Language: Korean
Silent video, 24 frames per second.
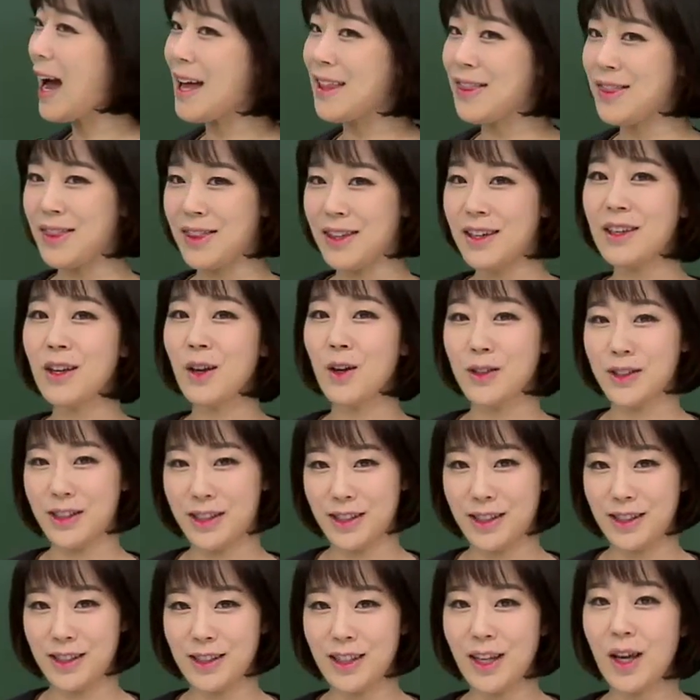않는
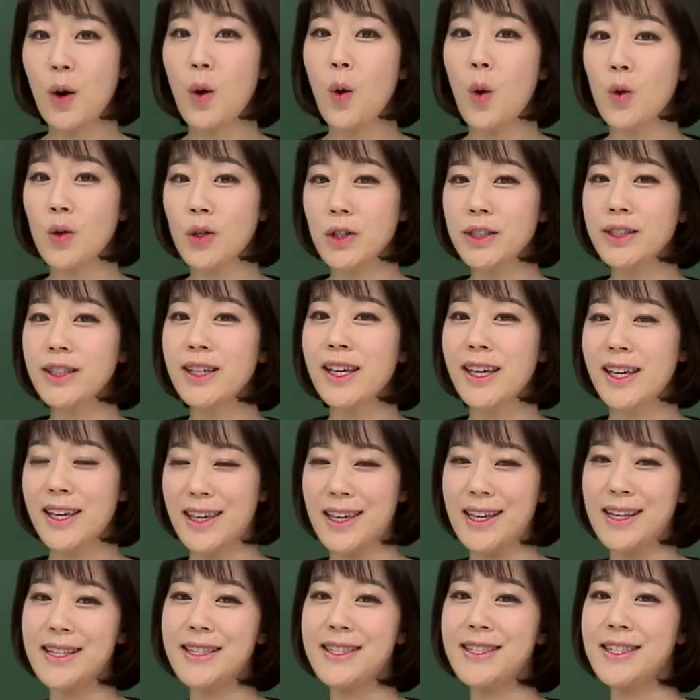것은 혹은
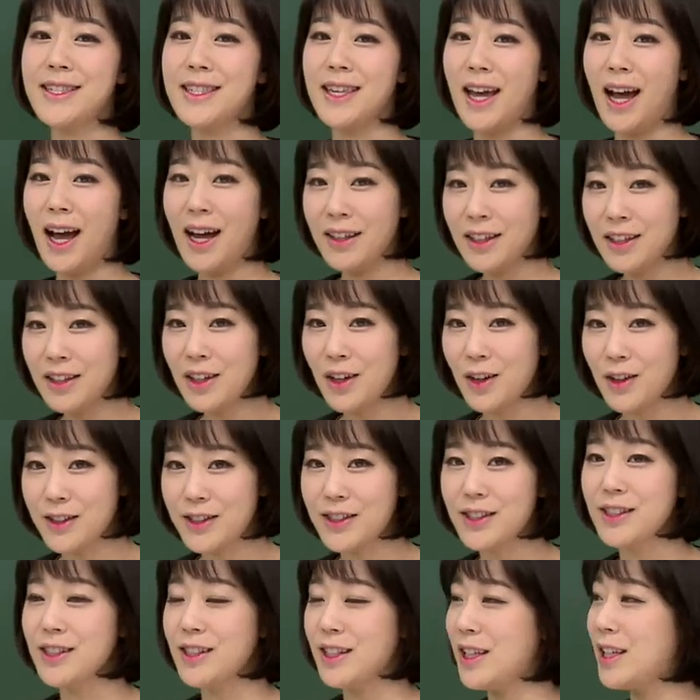일치하는
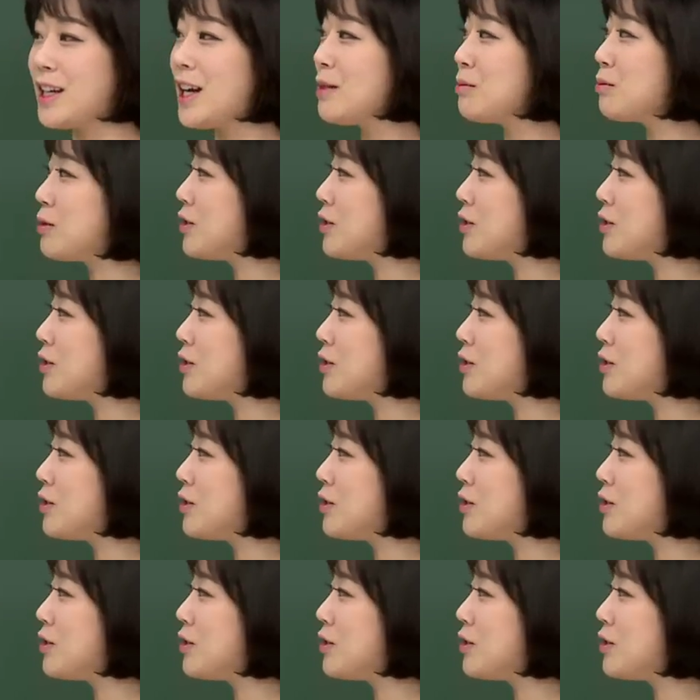것은 이란